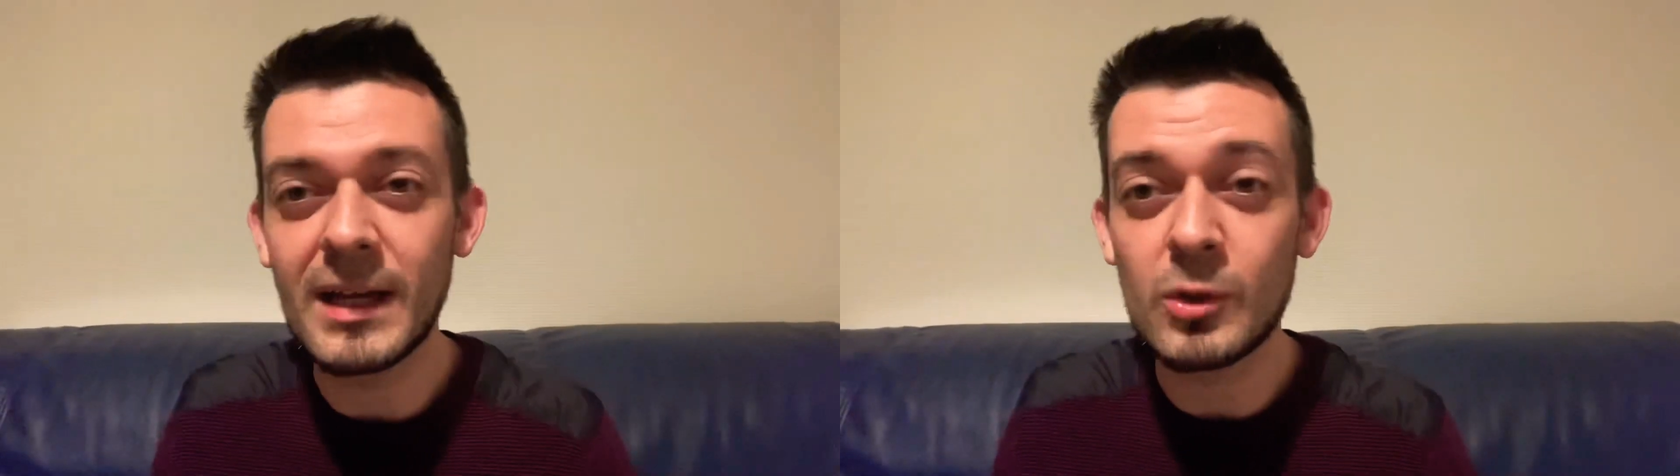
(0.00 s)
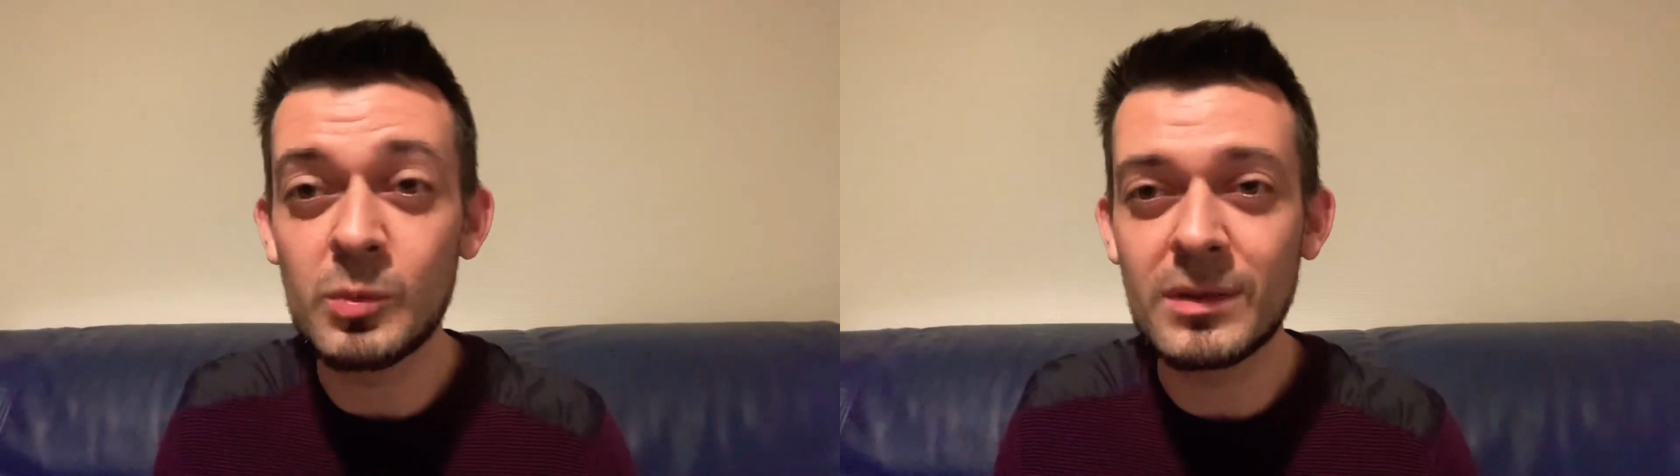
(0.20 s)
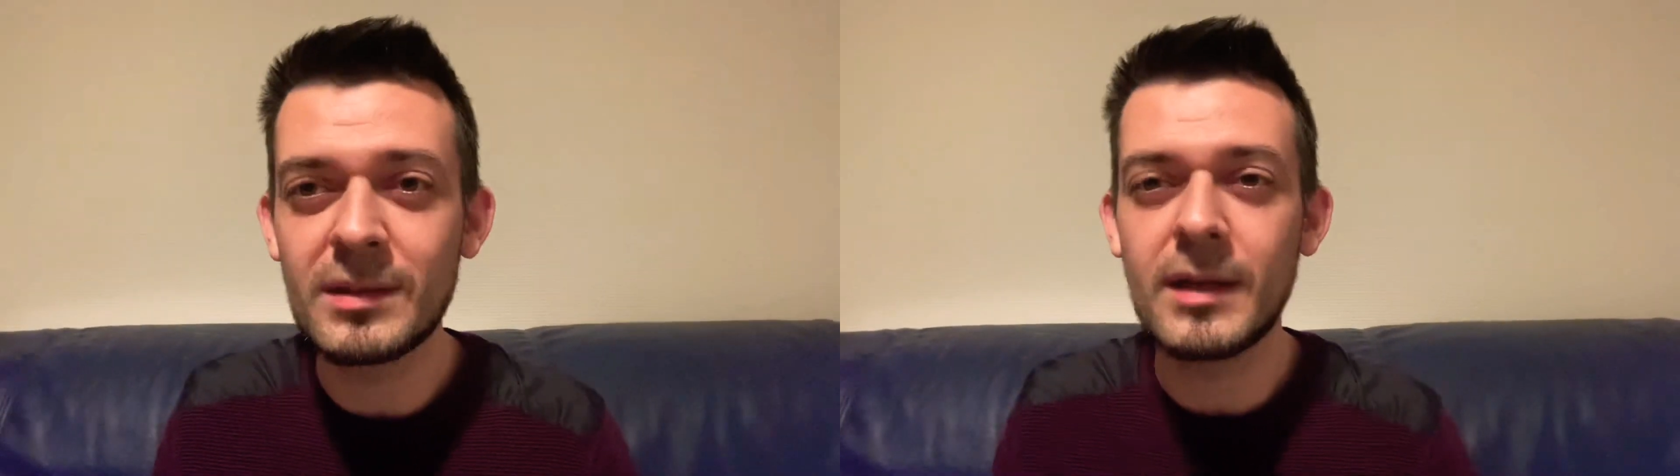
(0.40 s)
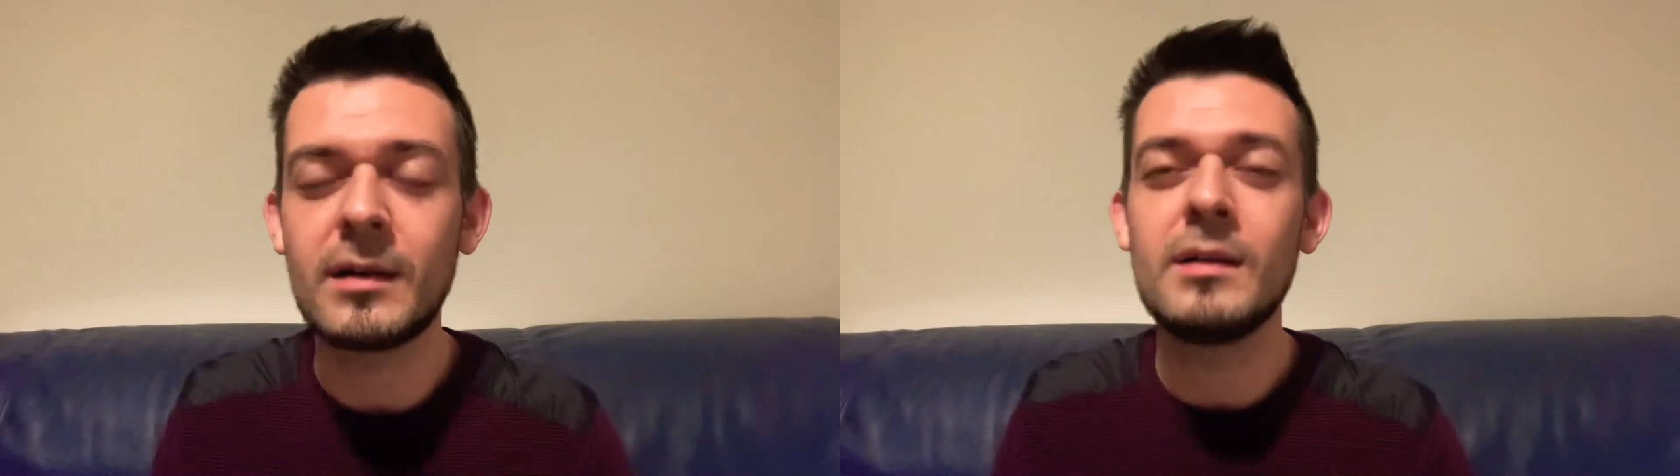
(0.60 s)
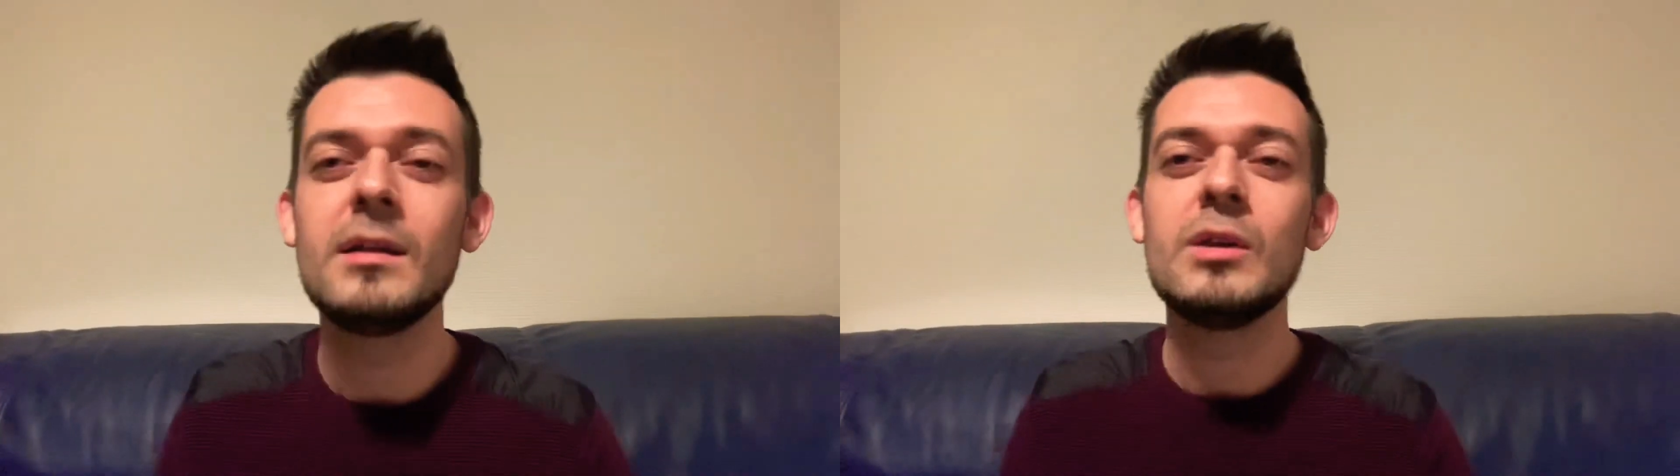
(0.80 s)
commentaire
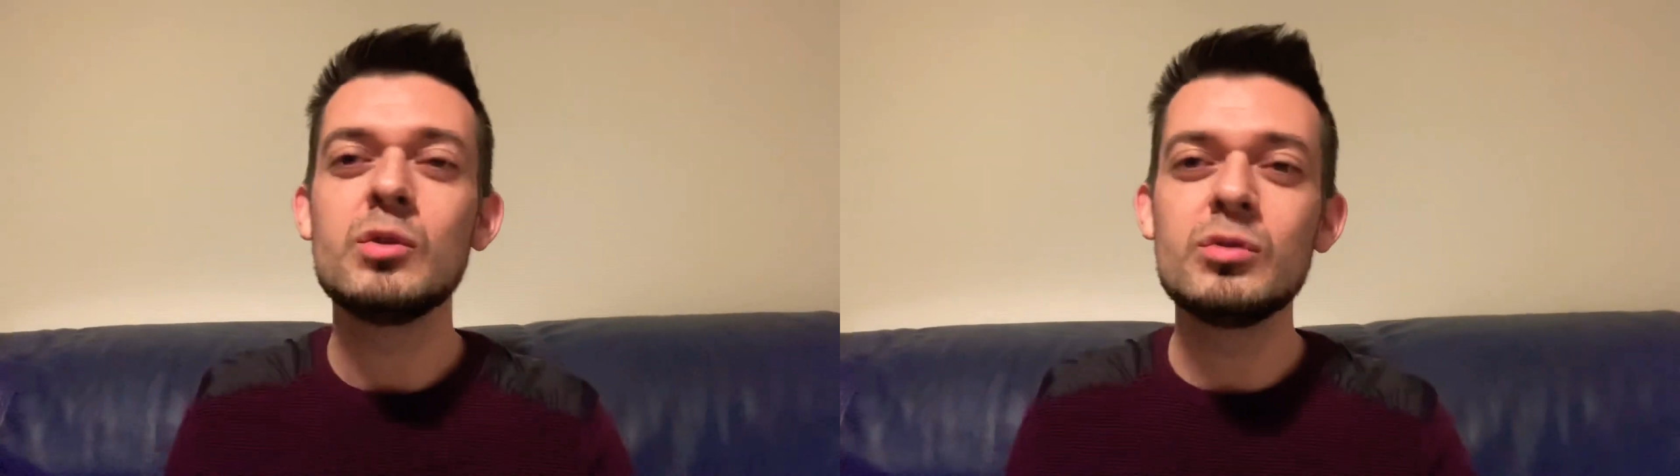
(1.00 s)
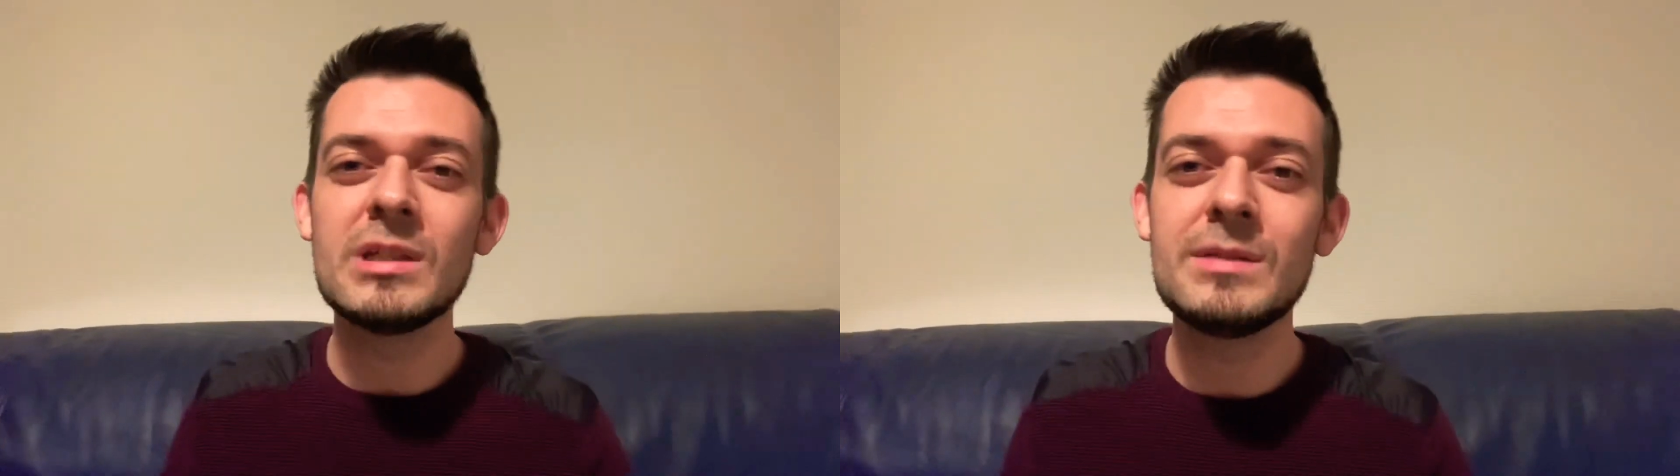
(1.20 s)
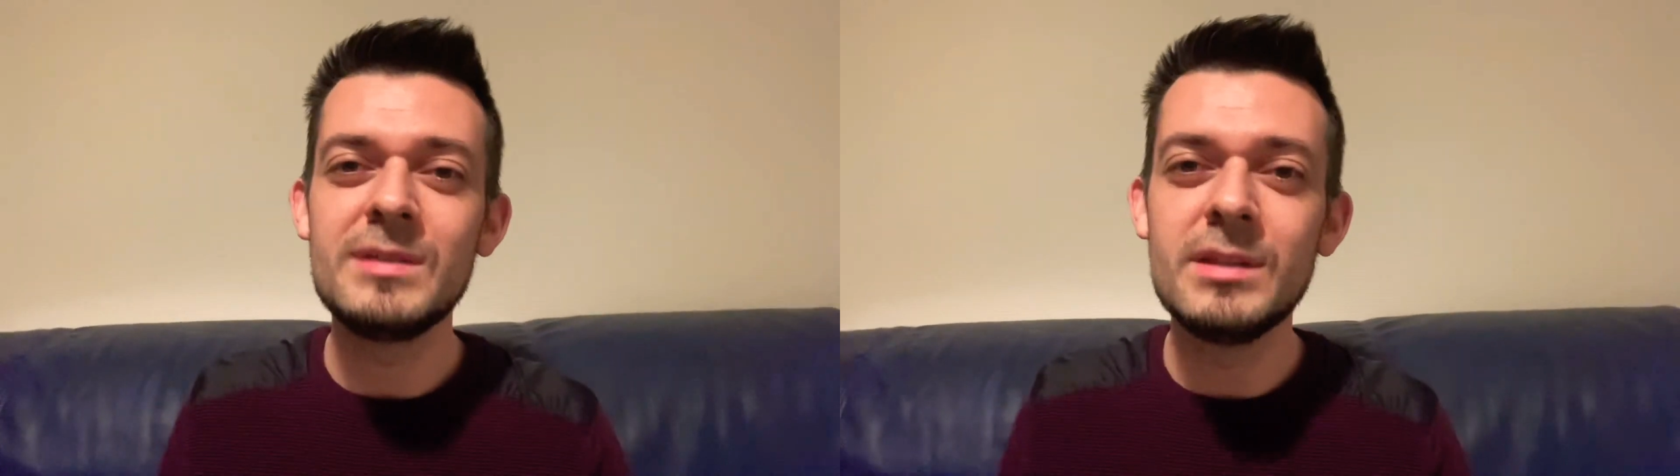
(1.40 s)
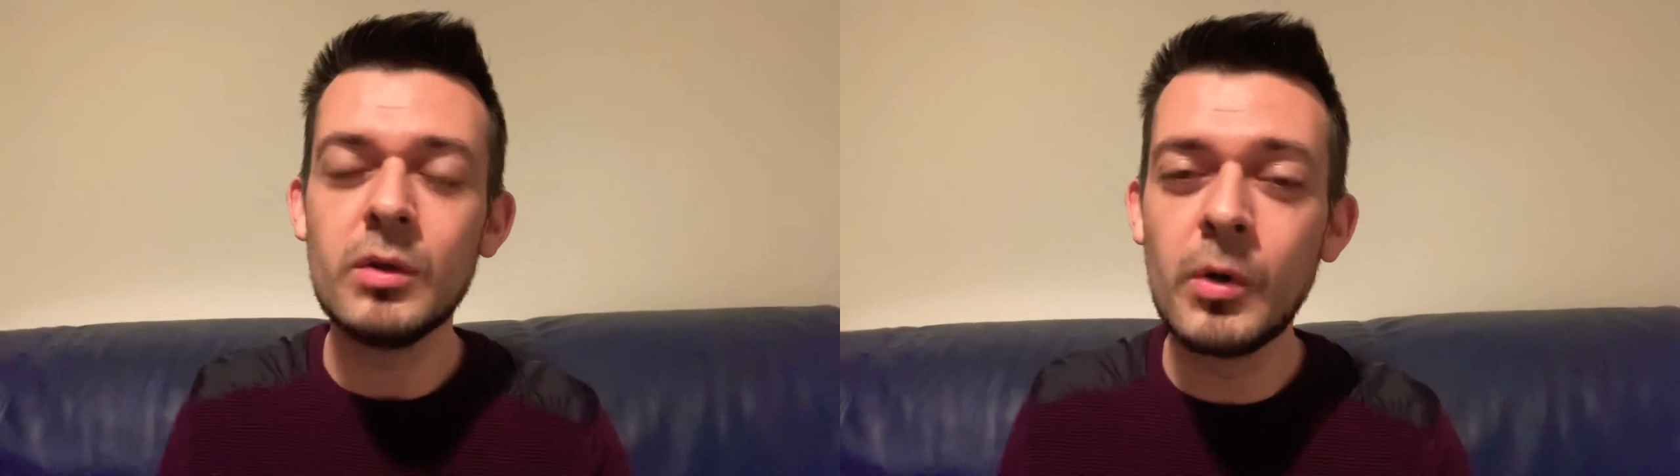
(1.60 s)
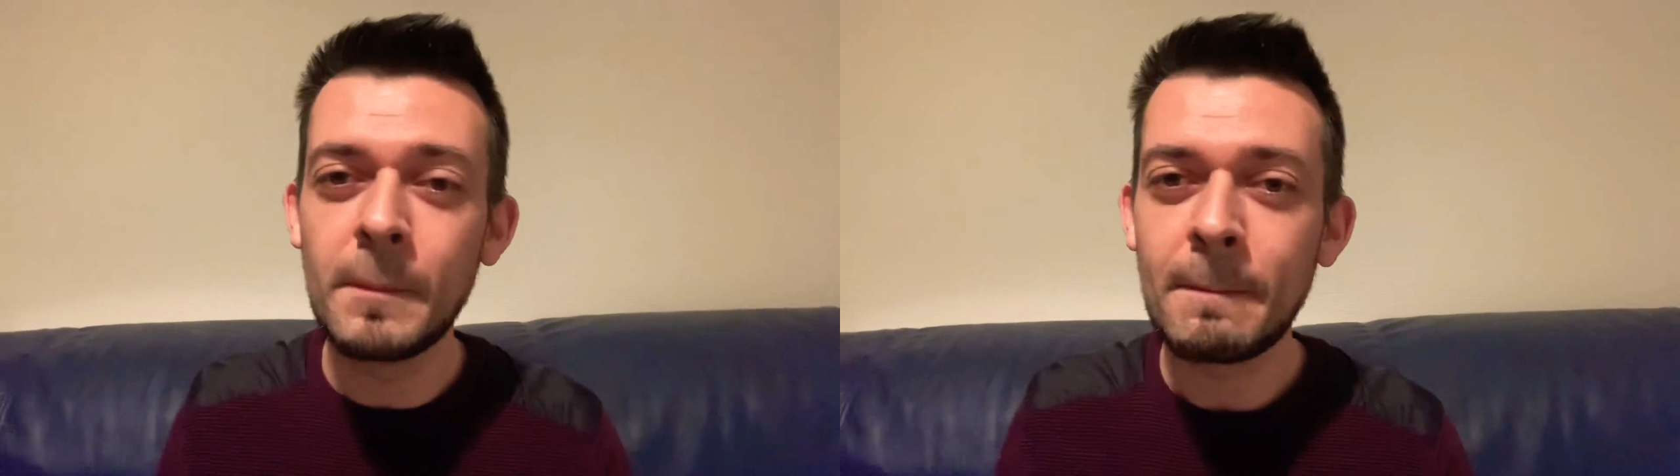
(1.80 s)
sous cette
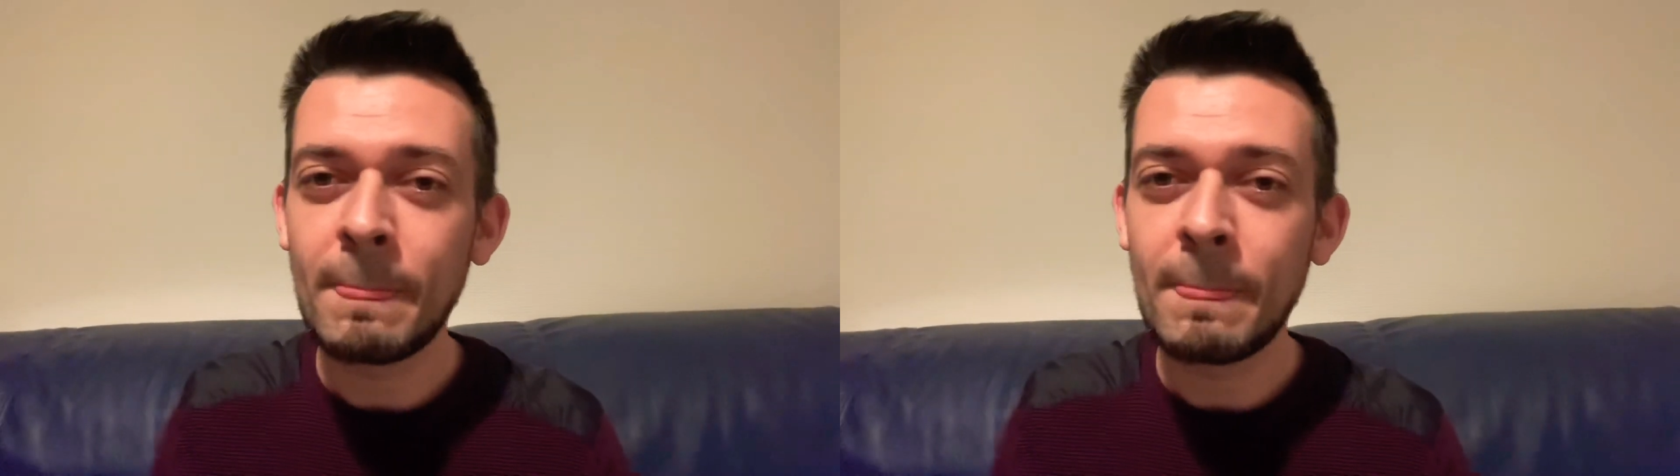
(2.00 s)
vidéo.